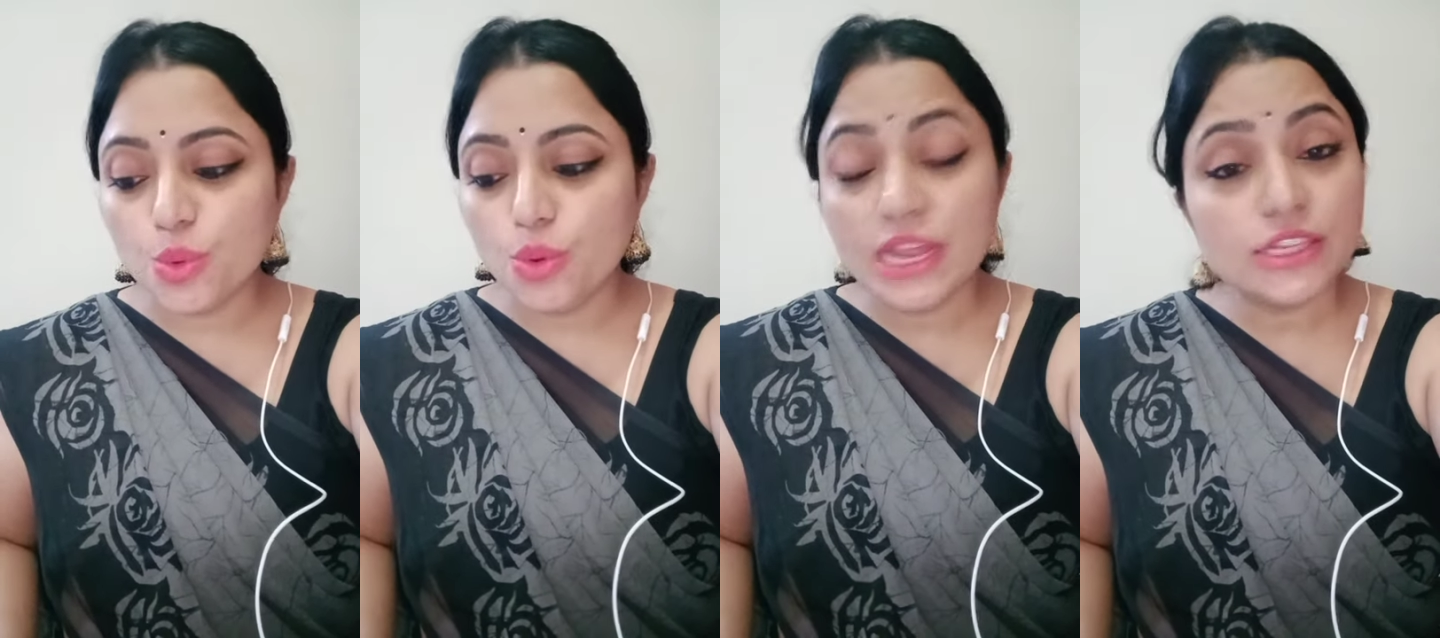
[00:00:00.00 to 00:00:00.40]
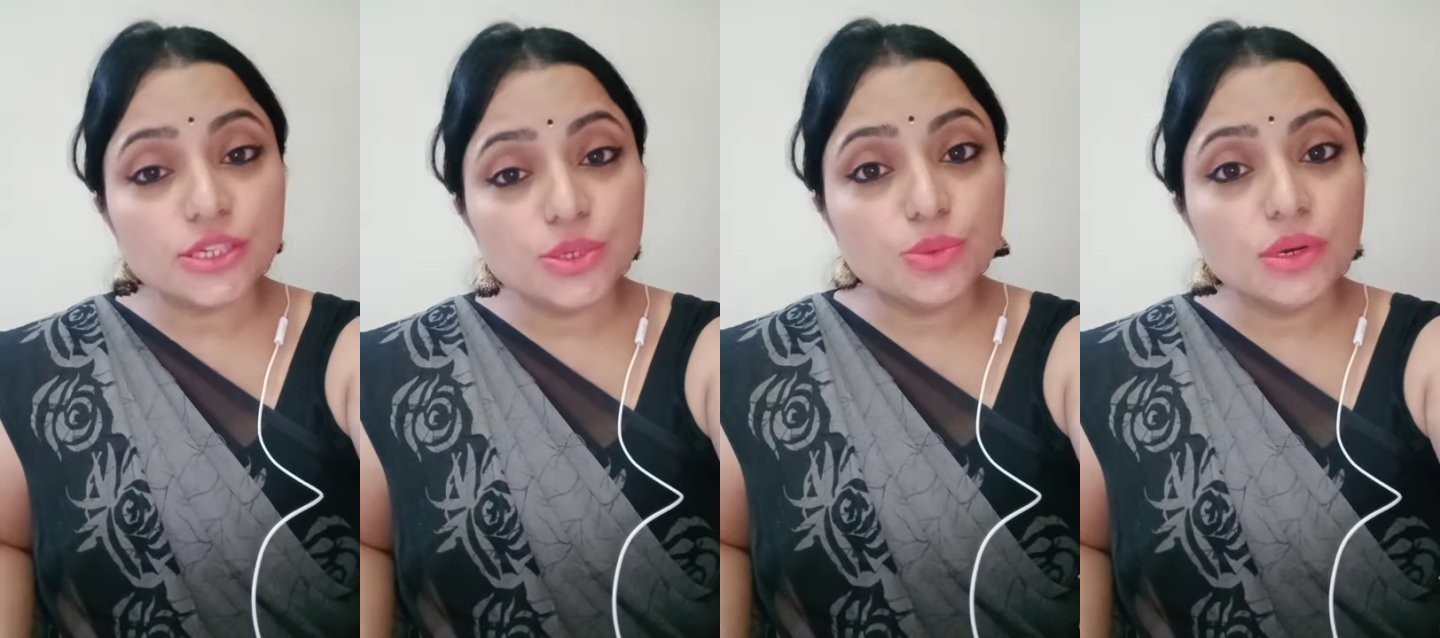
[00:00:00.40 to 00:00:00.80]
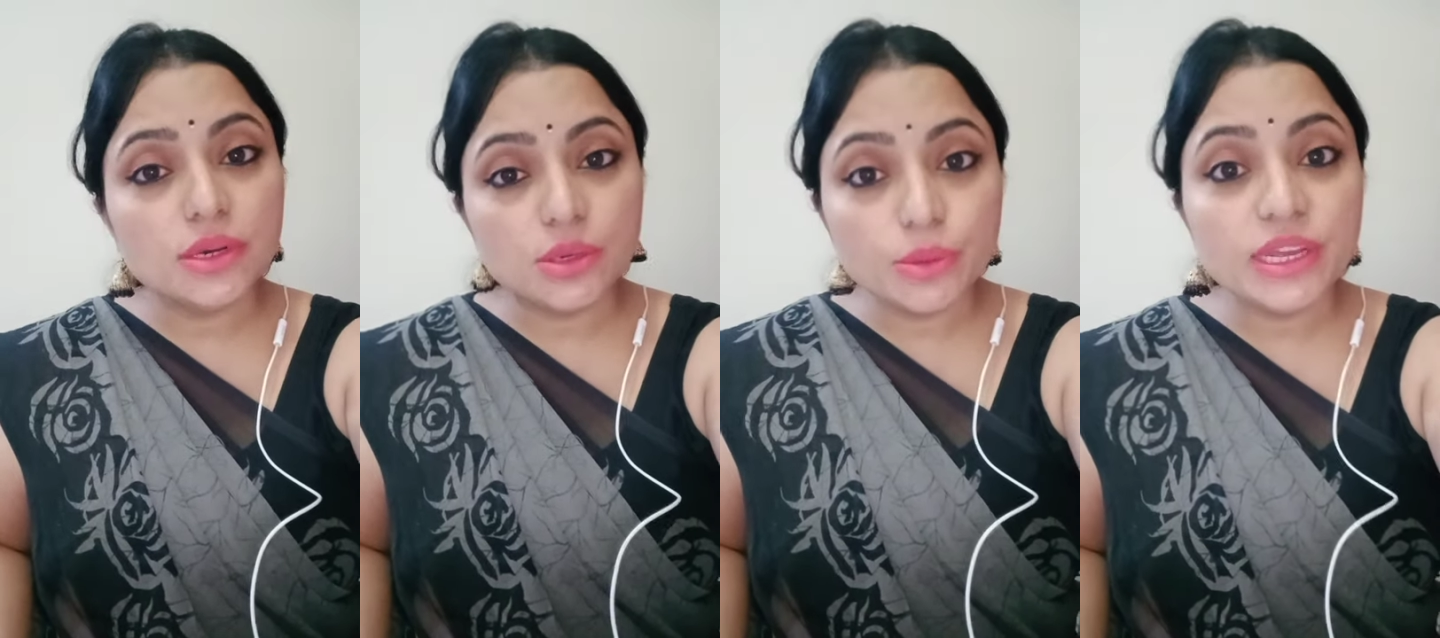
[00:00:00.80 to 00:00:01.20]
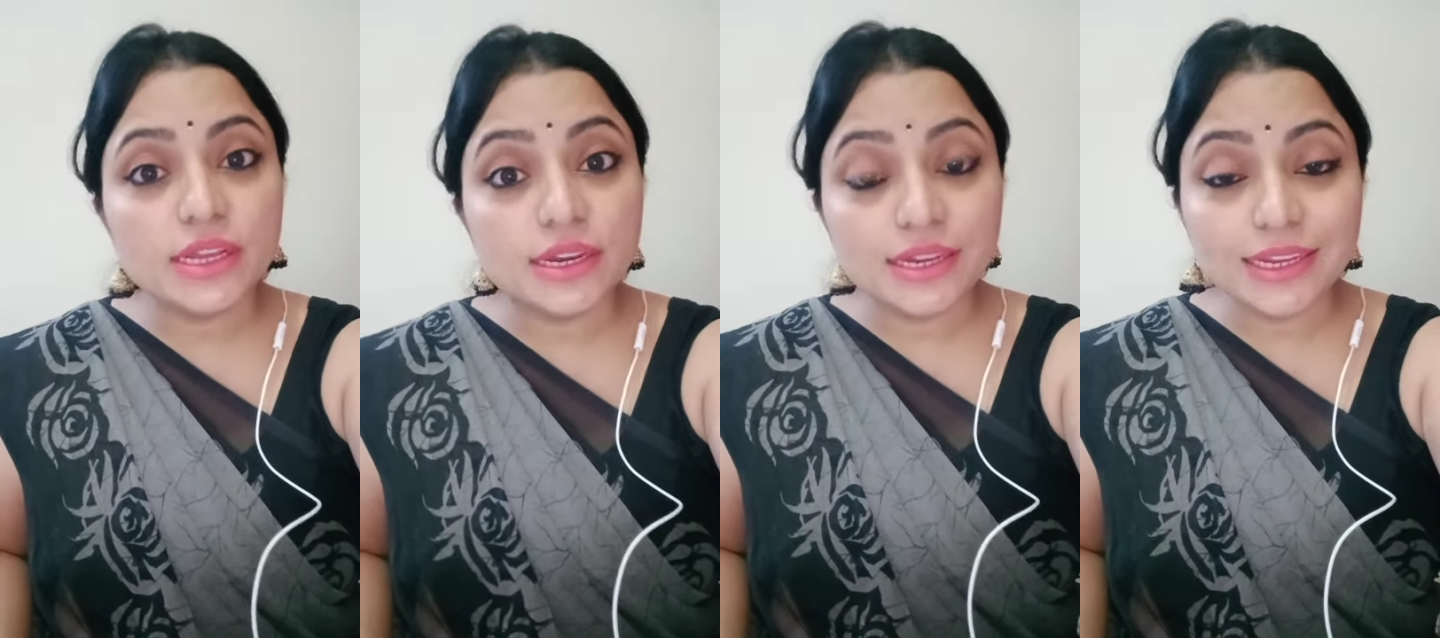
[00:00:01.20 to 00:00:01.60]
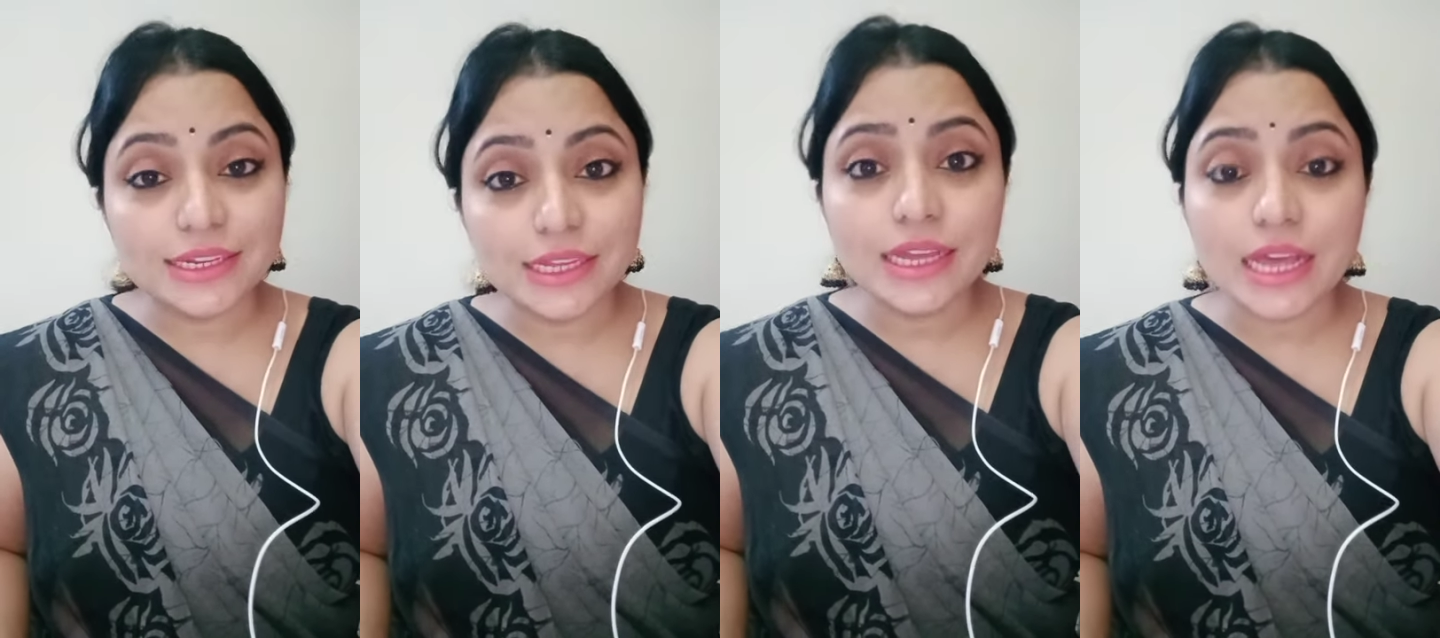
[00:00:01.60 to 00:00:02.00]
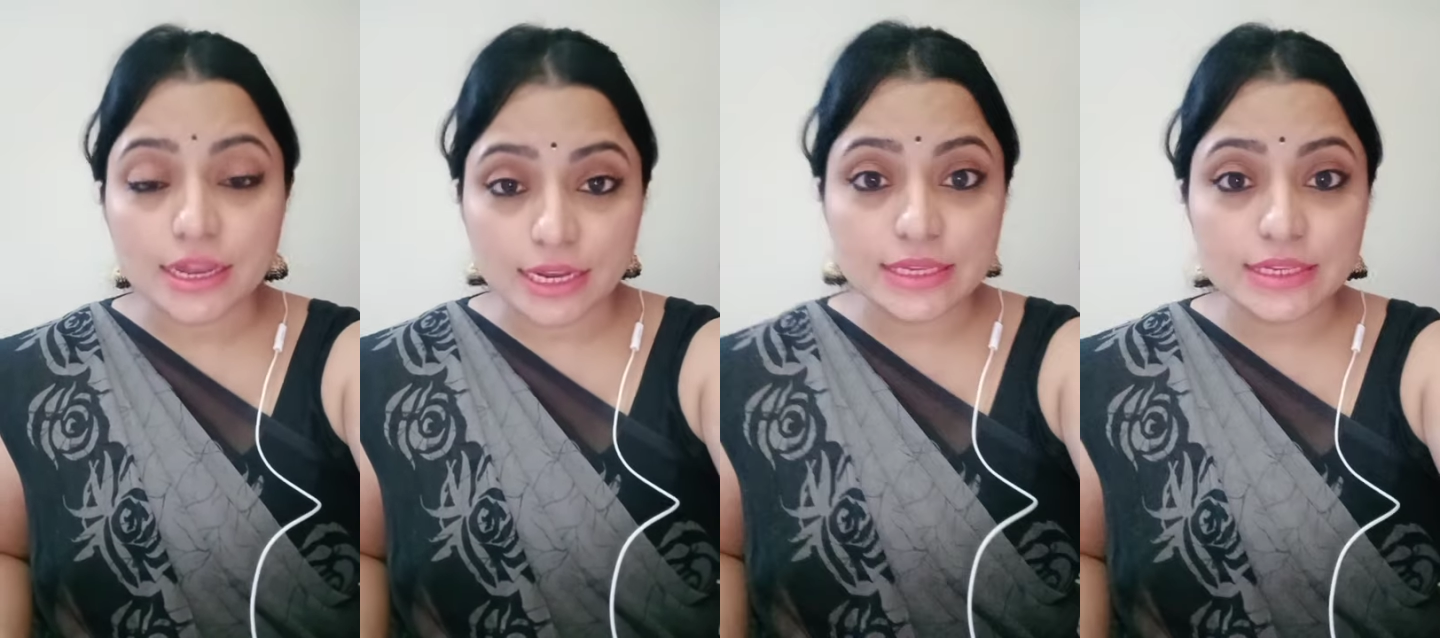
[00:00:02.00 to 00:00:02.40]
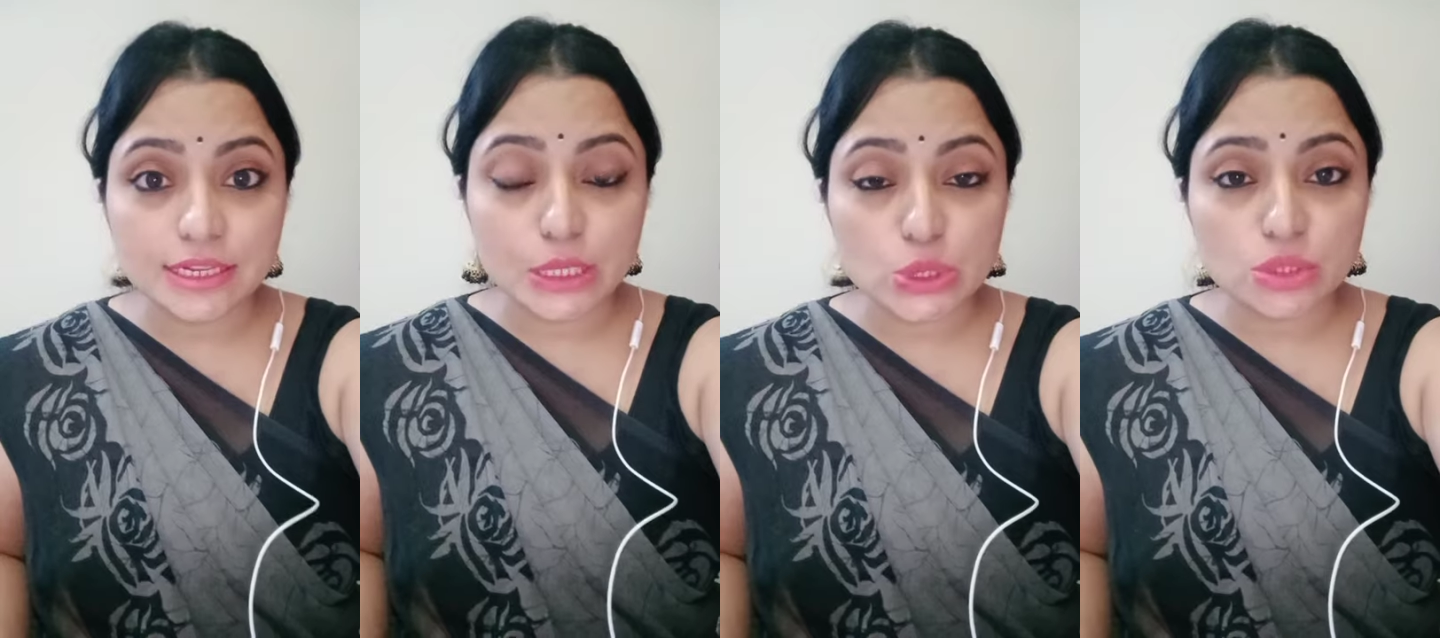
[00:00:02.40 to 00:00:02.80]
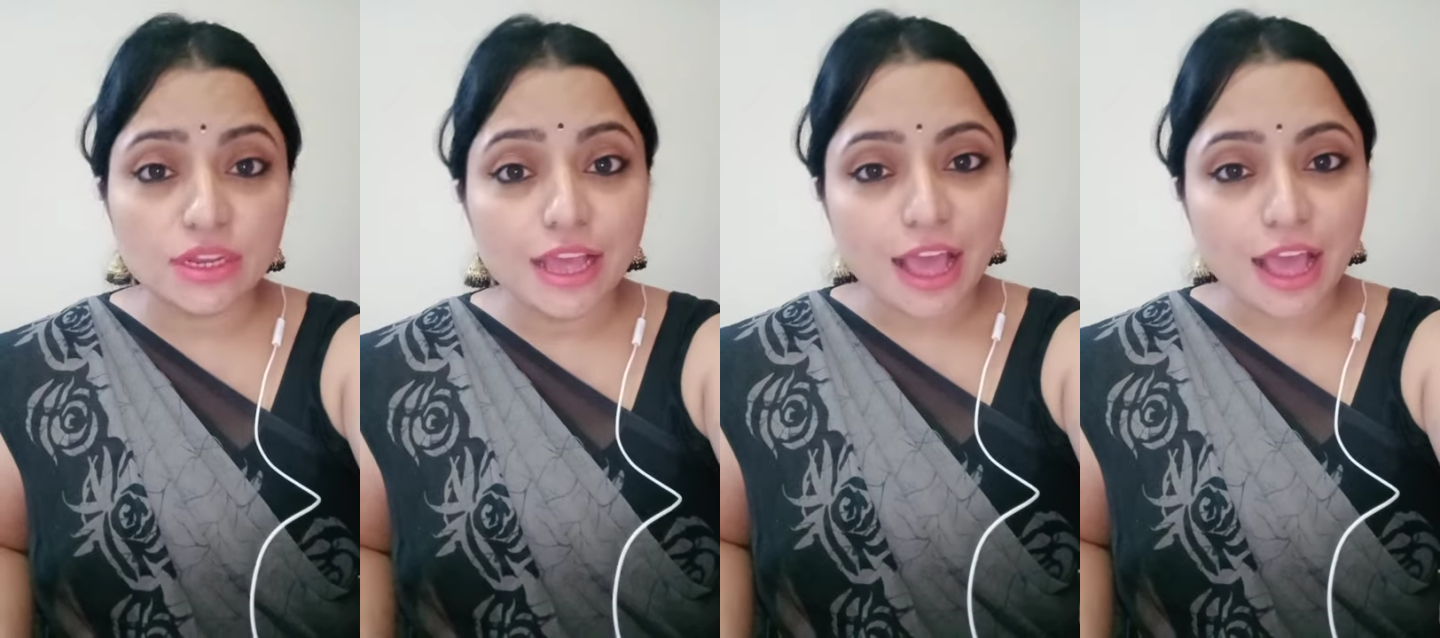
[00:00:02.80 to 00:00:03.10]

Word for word: लेट्स डू अ क्विक रीडिंग अ रेसिटेशन